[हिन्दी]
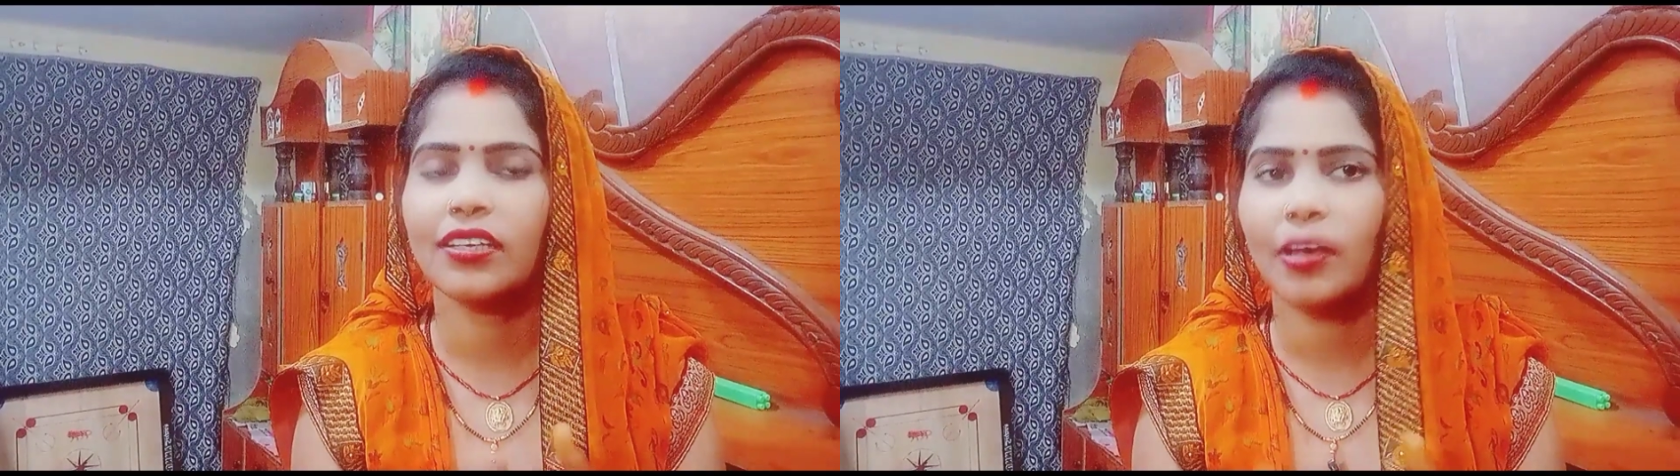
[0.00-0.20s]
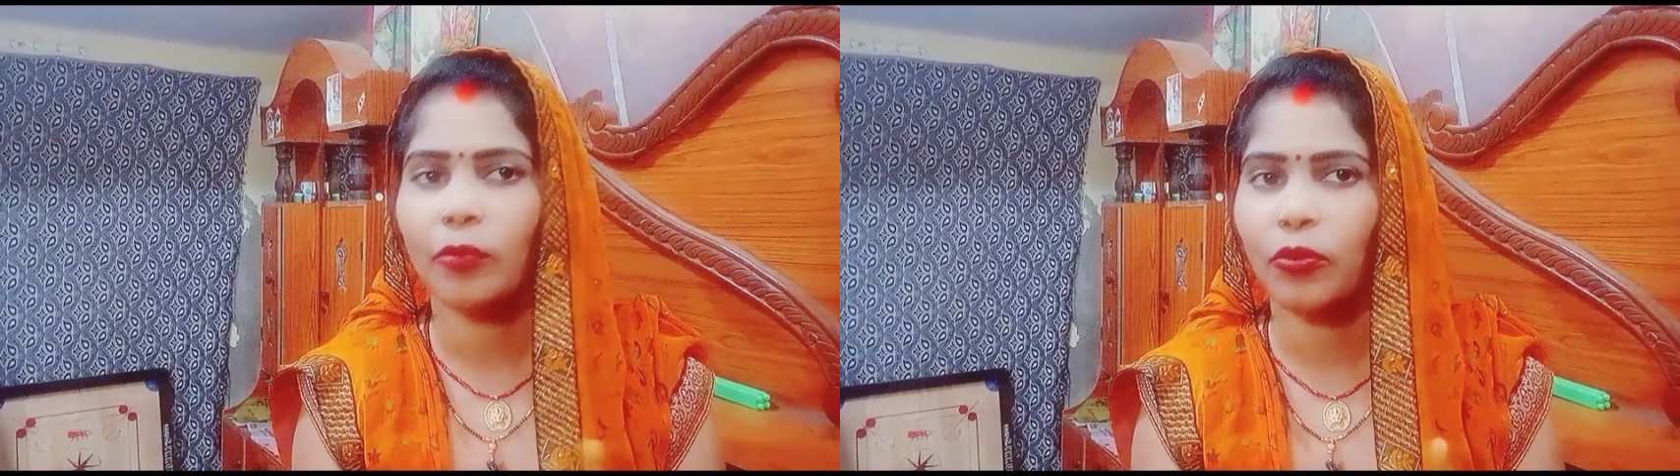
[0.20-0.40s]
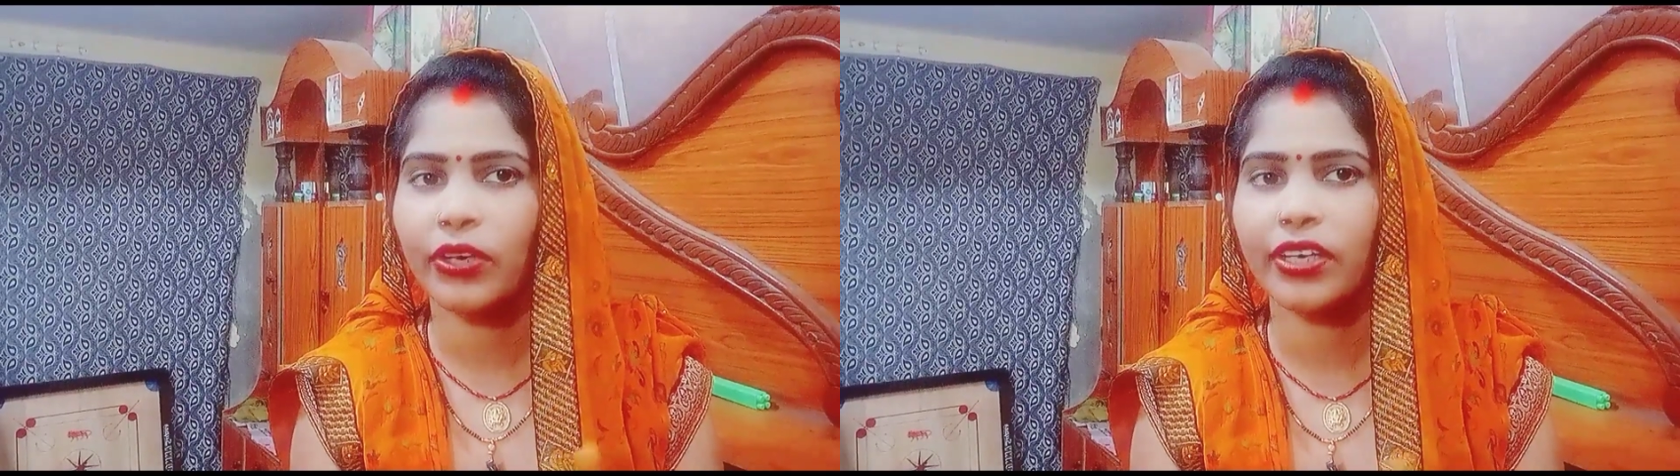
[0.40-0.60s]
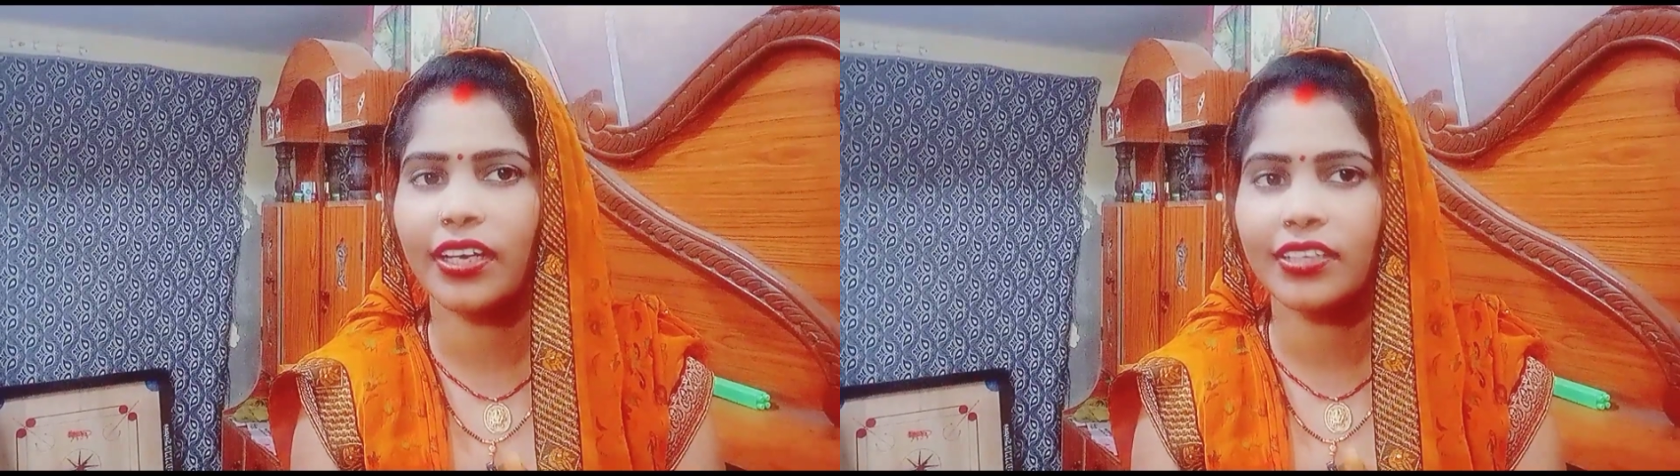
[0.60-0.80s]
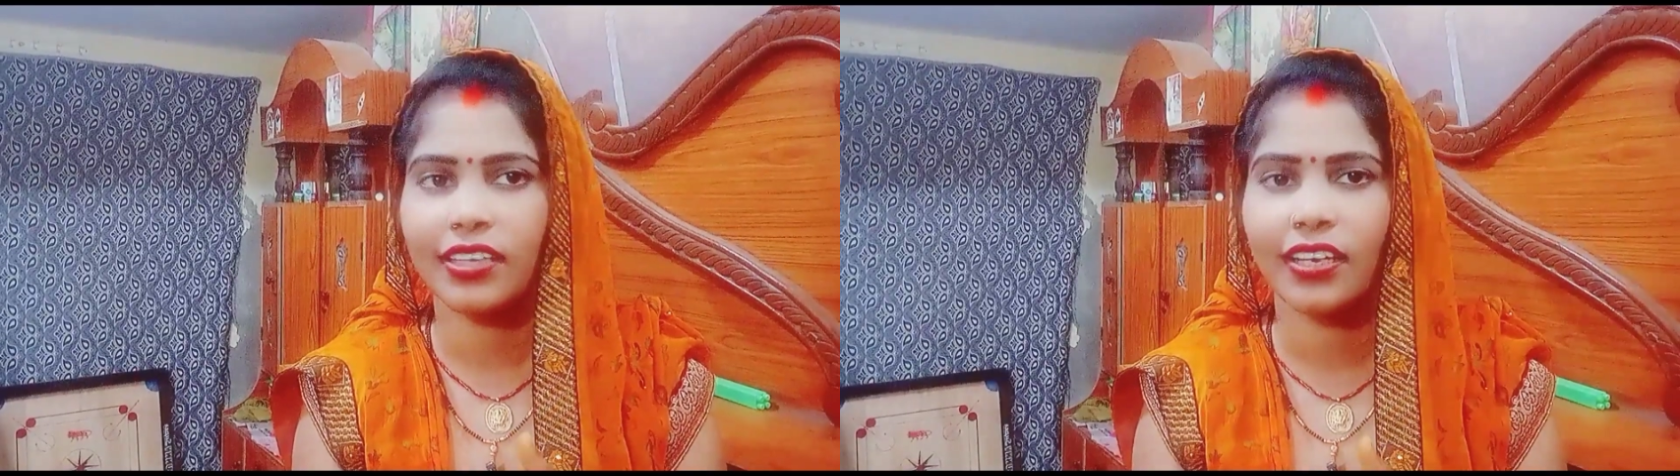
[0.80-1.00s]
कि आप लोग की
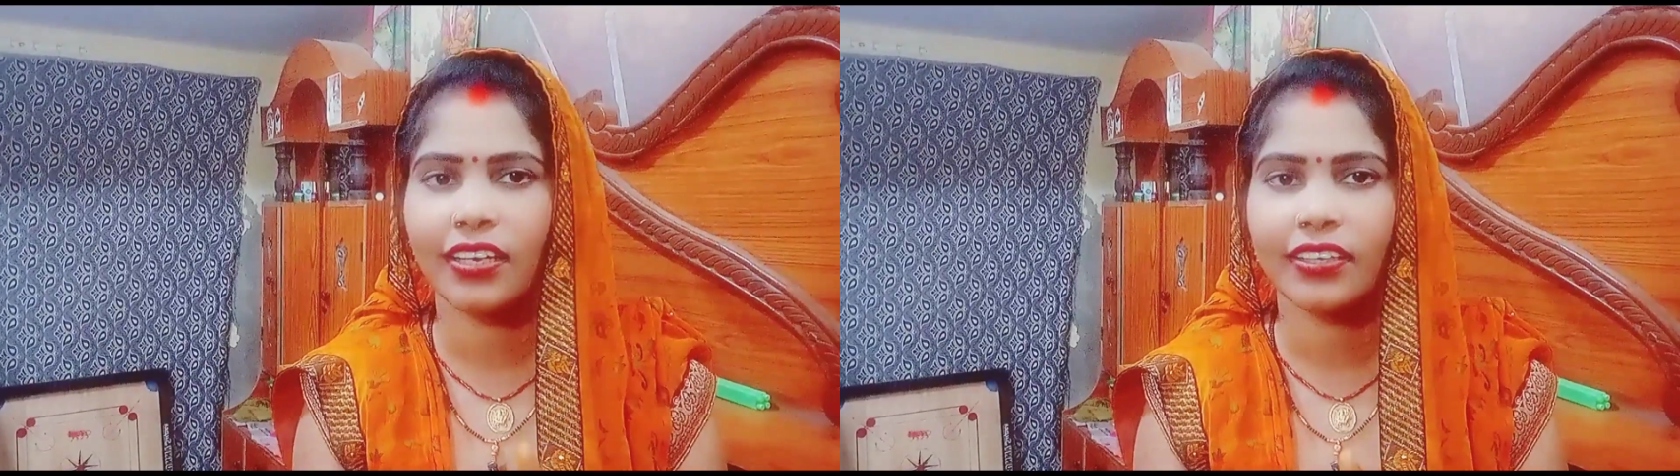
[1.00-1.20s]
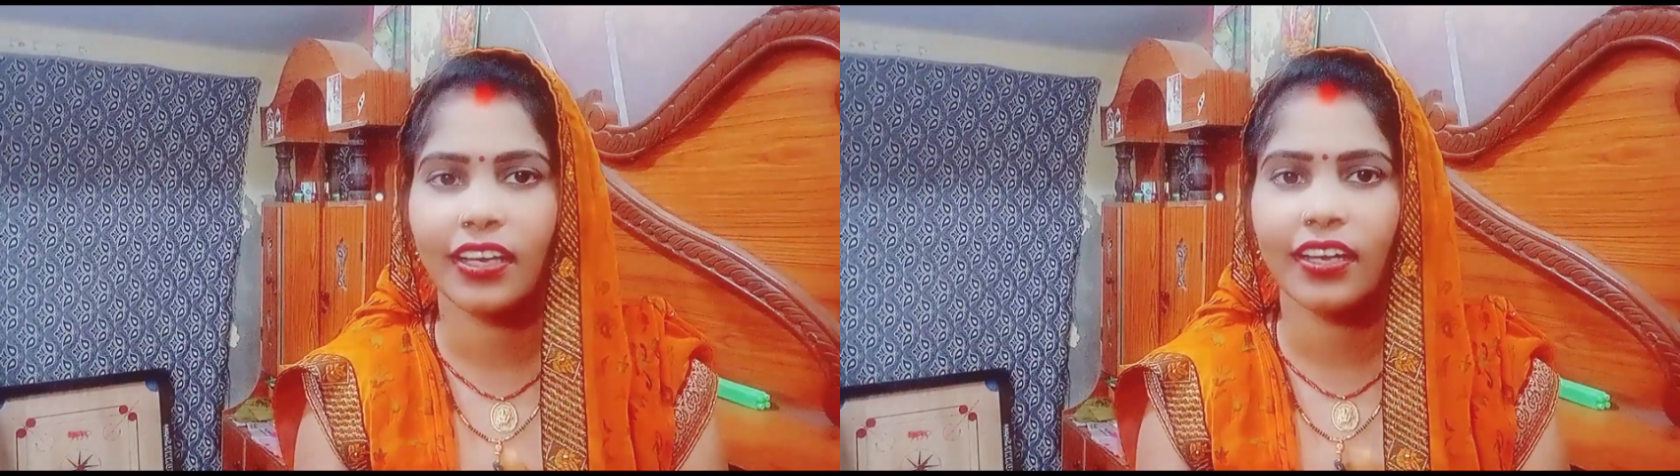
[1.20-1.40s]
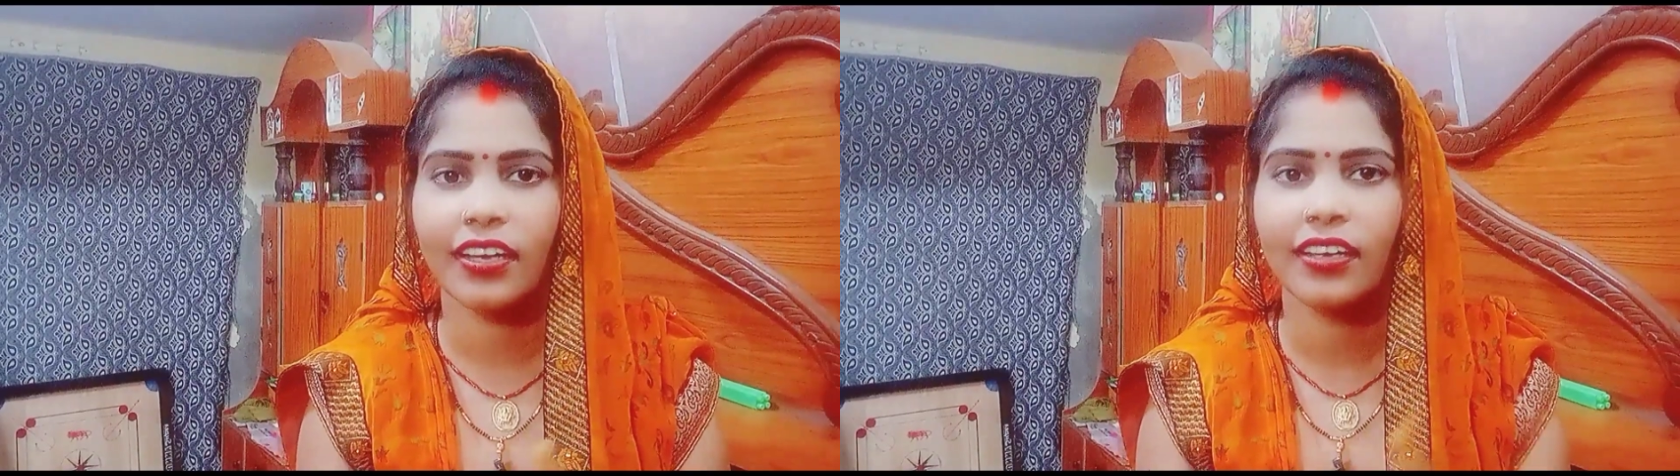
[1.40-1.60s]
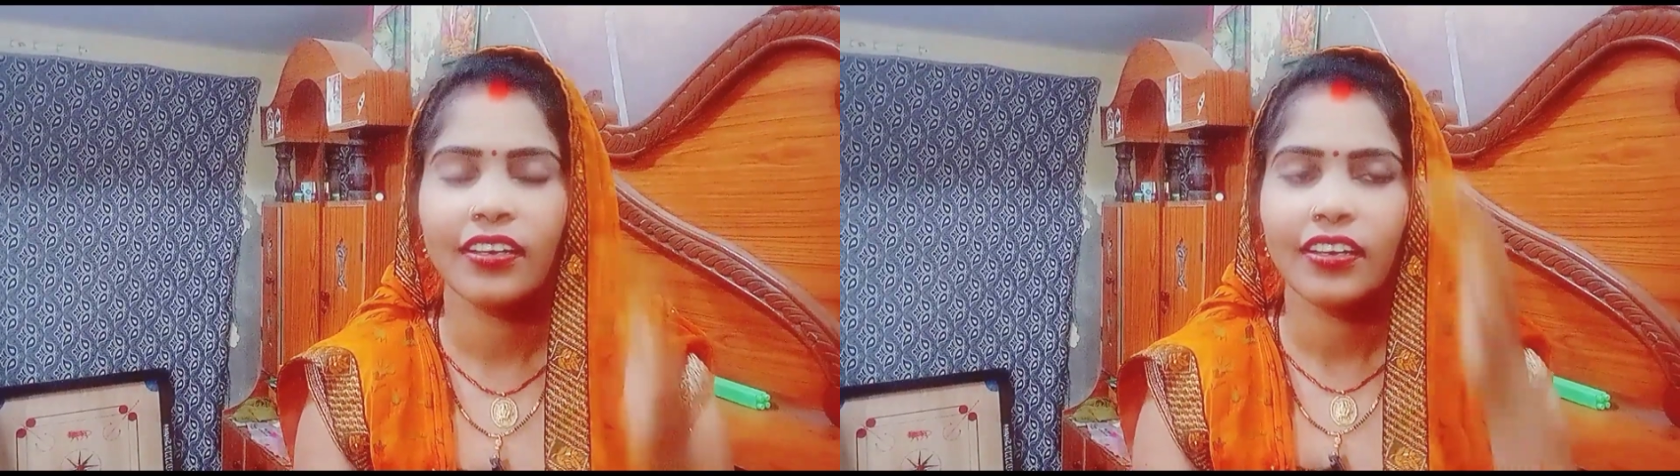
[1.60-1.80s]
राय सलाह क्या है